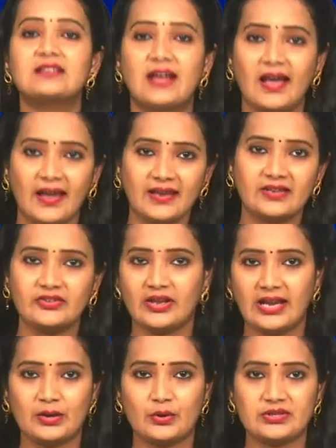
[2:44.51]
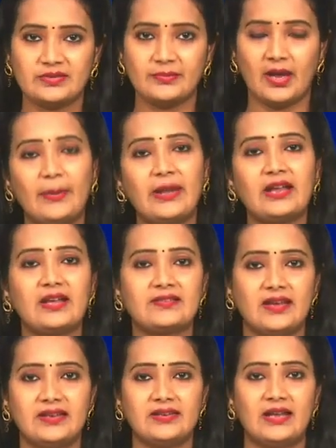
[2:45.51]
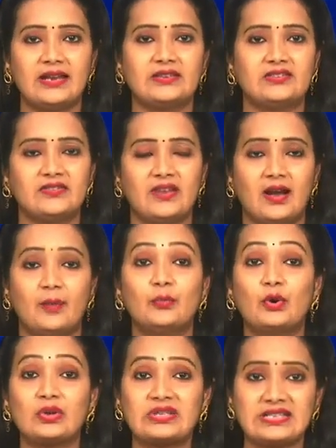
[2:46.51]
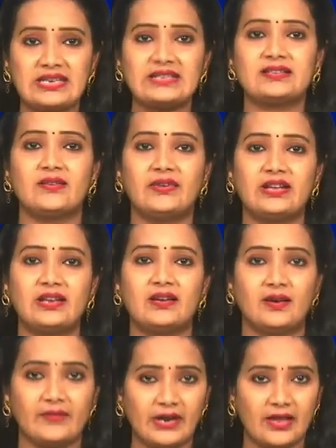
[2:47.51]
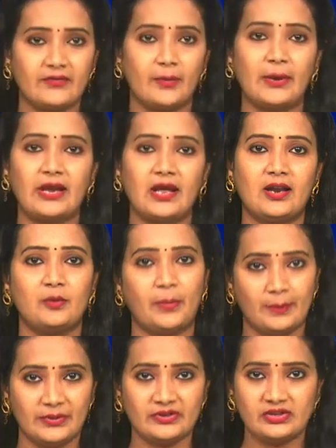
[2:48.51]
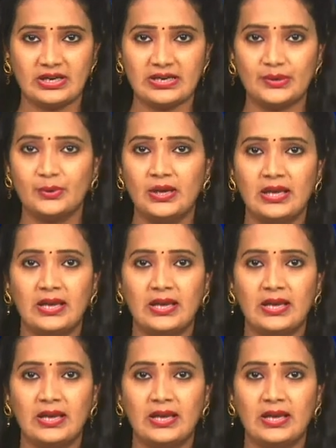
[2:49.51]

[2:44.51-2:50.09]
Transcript: సహాయక చర్యల కోసం అమెరికా సైన్యానికి చెందిన మూడు సి సెవెంటీన్ రవాణా విమానాలను పంపించినట్లు